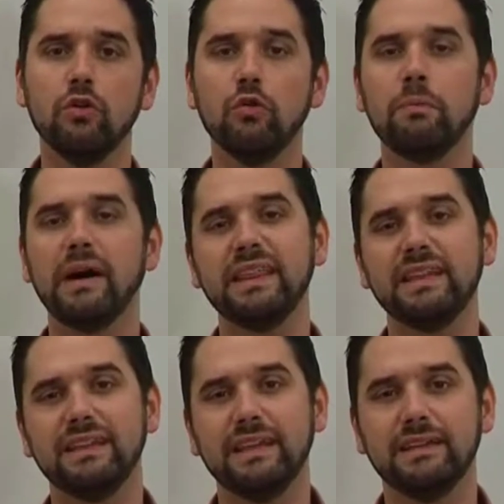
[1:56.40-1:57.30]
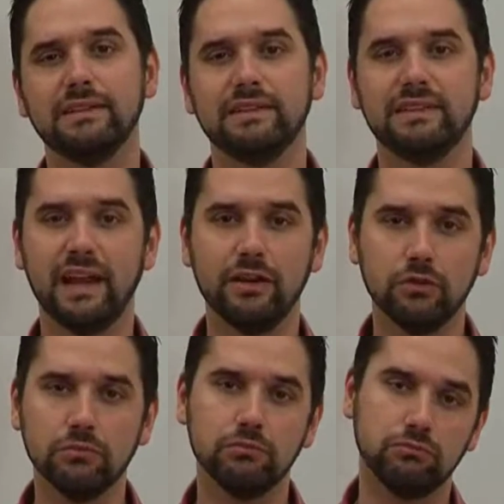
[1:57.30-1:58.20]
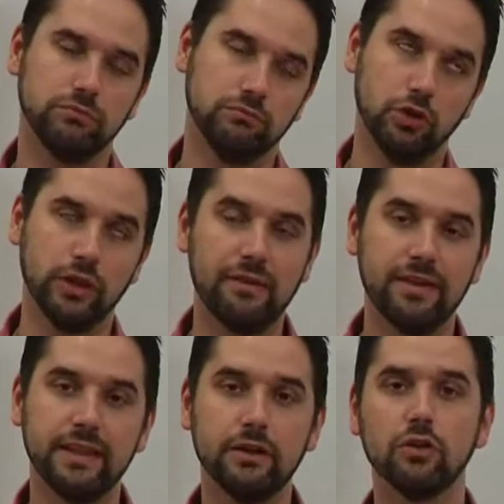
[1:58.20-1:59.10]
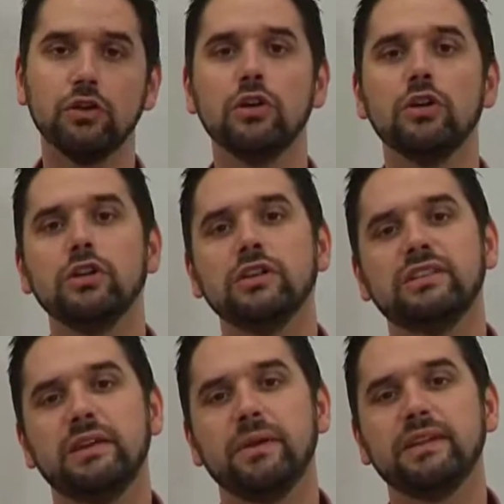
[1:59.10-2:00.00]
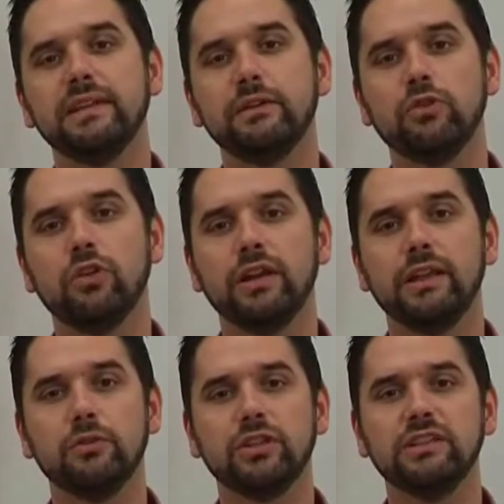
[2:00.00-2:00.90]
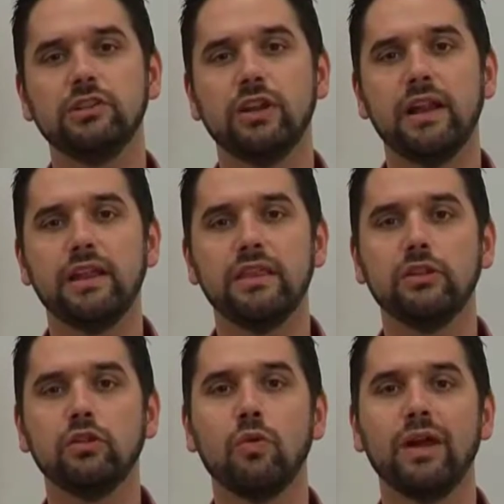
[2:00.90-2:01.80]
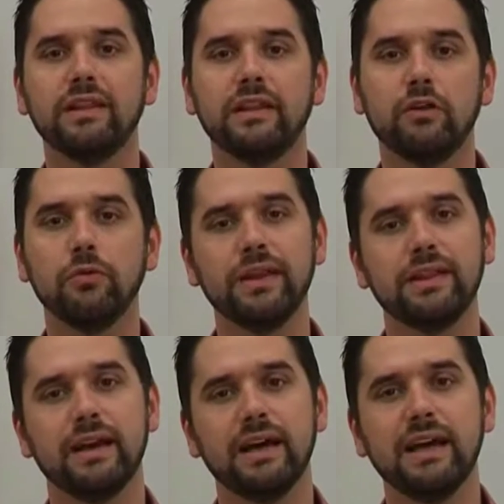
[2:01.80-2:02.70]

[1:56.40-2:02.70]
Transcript: Un paciente sano, no diabético, se persigue un objetivo tensional de 140-90.